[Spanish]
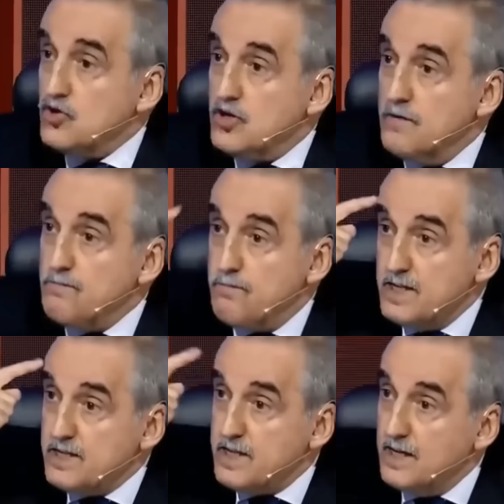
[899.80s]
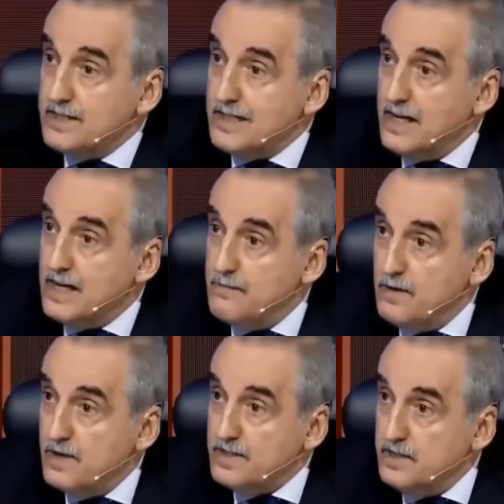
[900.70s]
tradiciones de nuestro pueblo.
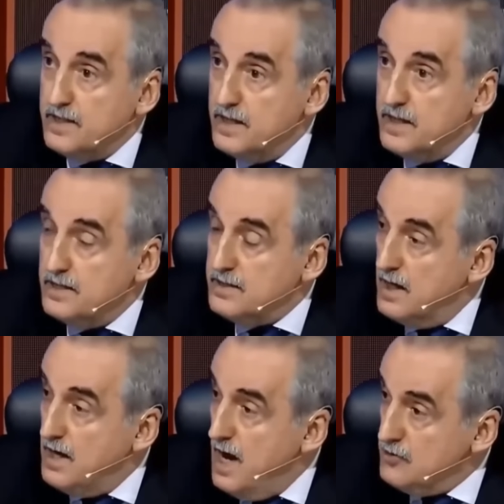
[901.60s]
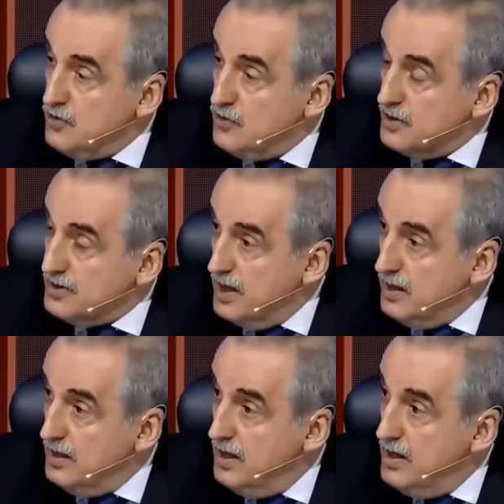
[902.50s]
Ante esa
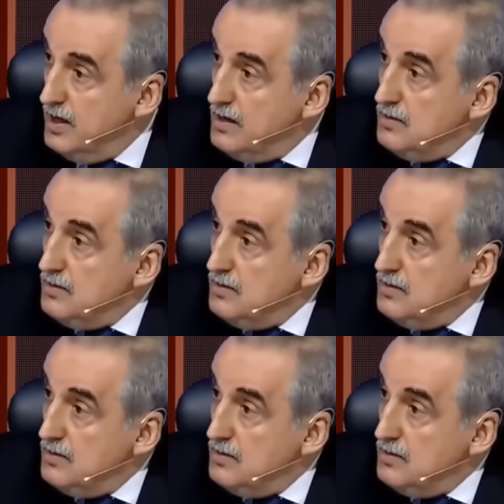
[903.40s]
situación